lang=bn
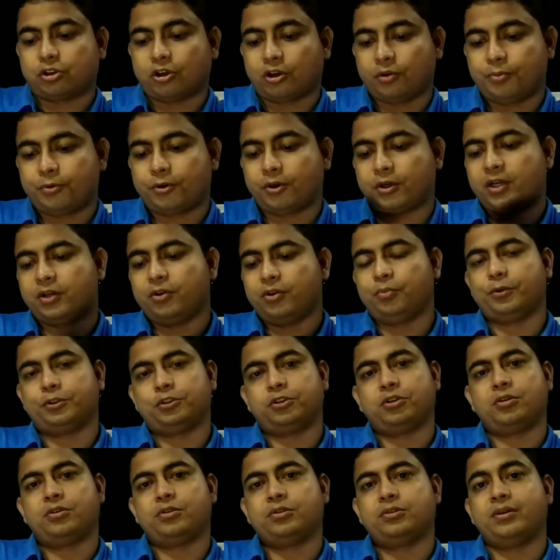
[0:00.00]
সবকটা
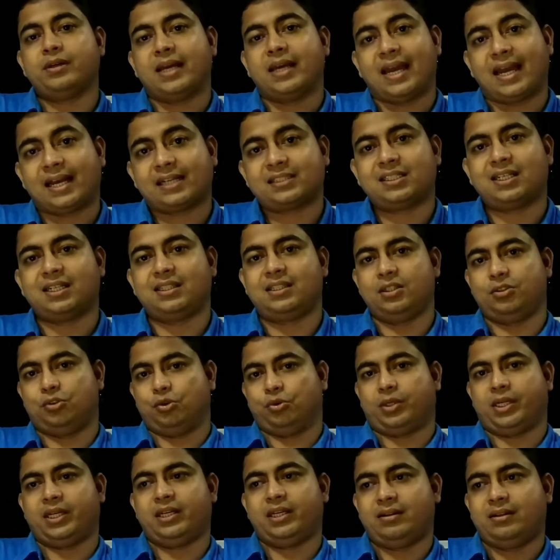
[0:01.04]
উপসর্গ যখন একসাথে
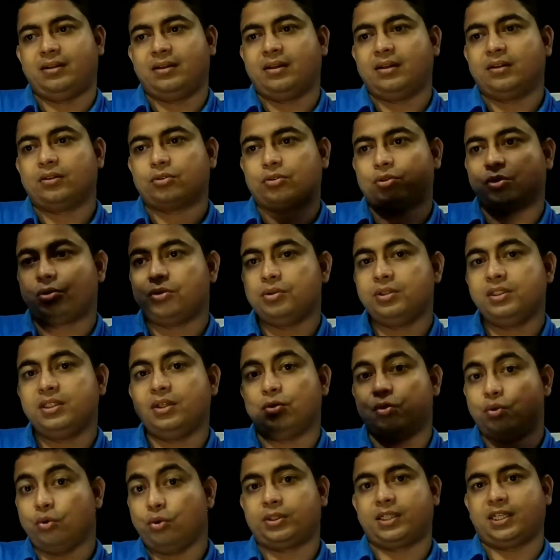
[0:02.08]
জোটে তখন যে
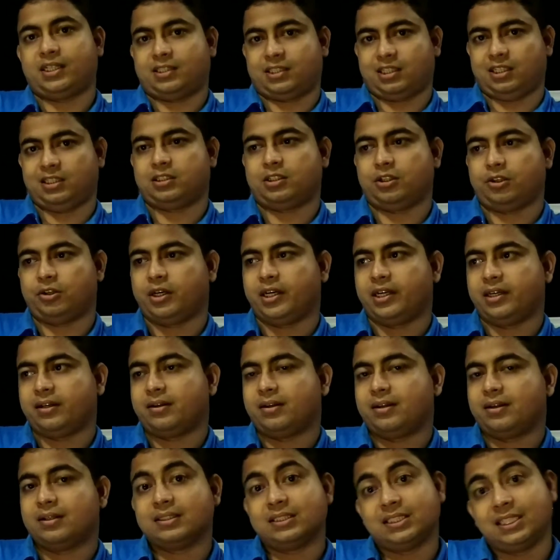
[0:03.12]
রোগটার সৃষ্টি হয়
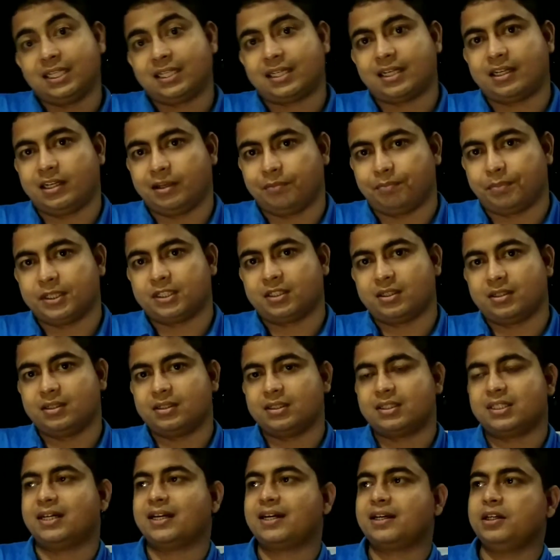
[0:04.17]
সেটা ডিপ্রেশন
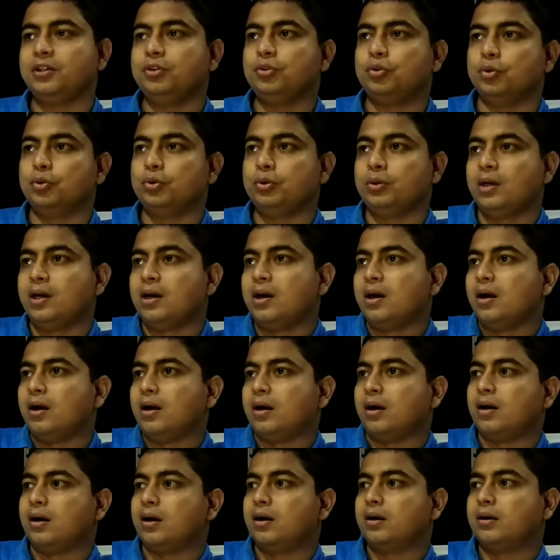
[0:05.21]
সেটা কিন্তু
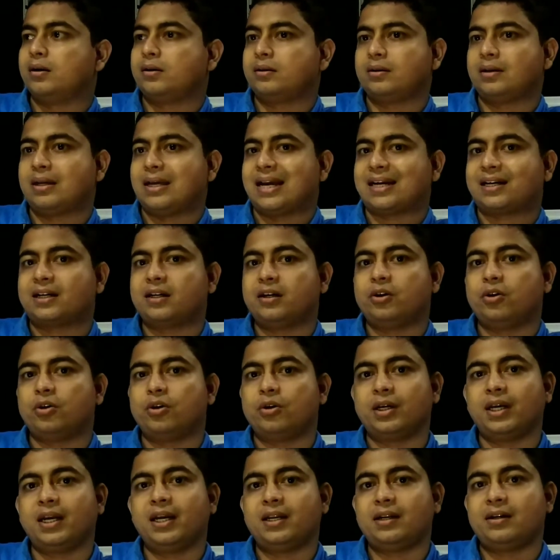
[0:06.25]
একটা
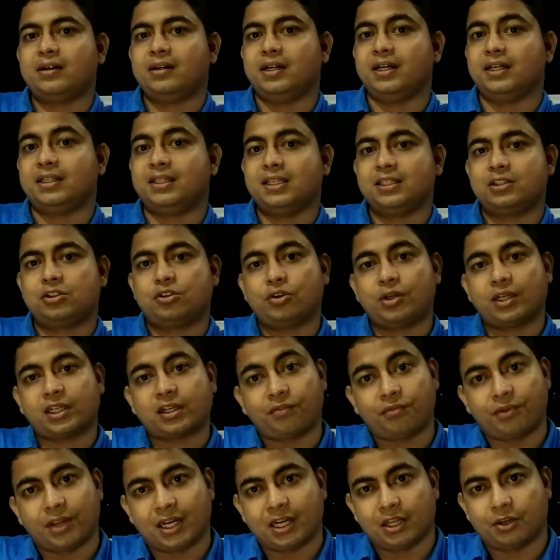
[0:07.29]
অঙ্গের নির্দিষ্ট
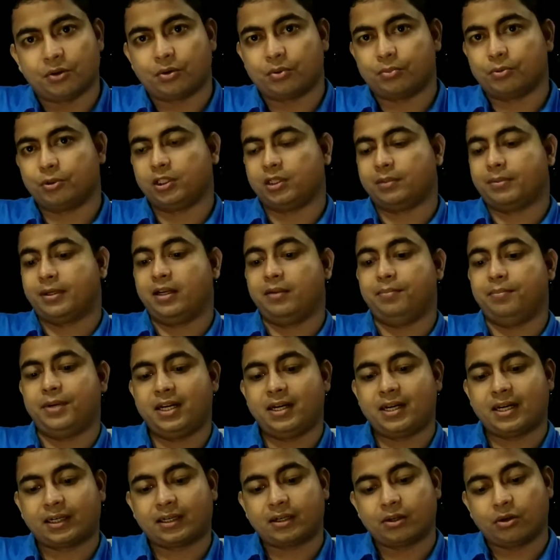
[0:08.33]
একটা ফেলিওর বলতে পারি
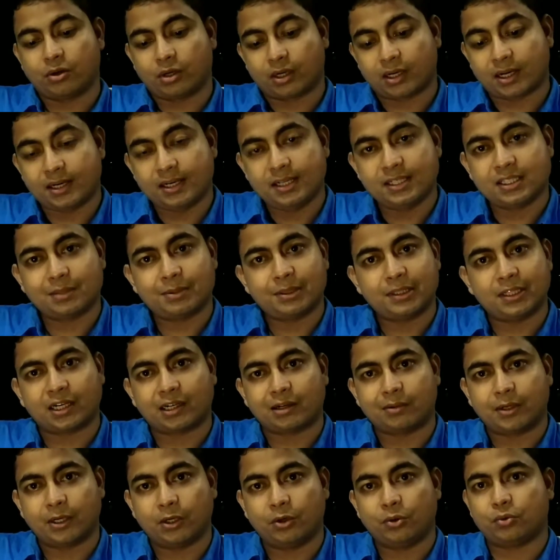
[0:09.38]
ব্রেন একটা অর্গান হিসেবে
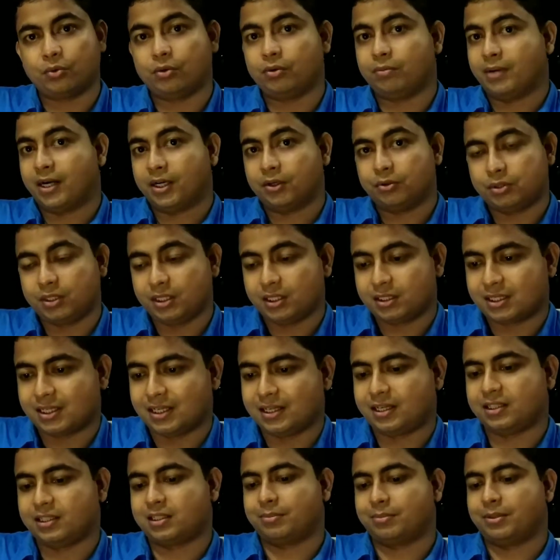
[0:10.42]
দেখা ভালো কোনো মানসিক
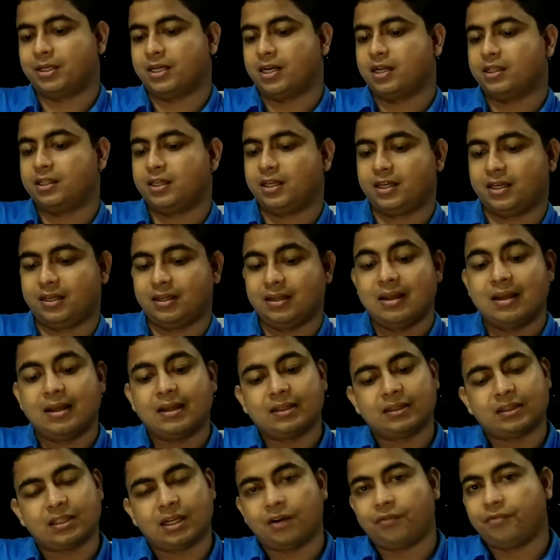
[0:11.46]
স্টেট হিসেবে না দেখে
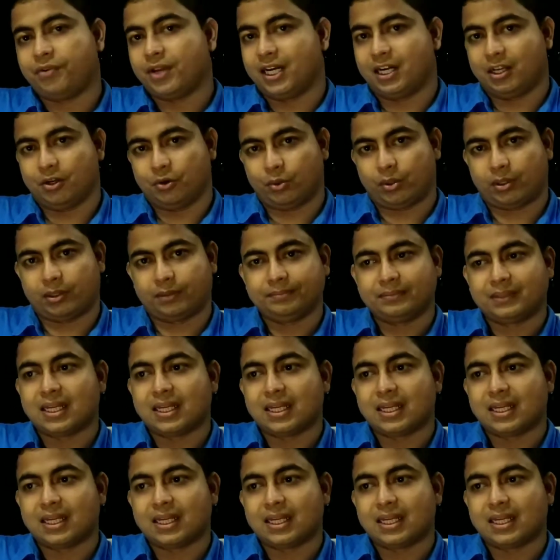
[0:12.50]
তার ফেলিওর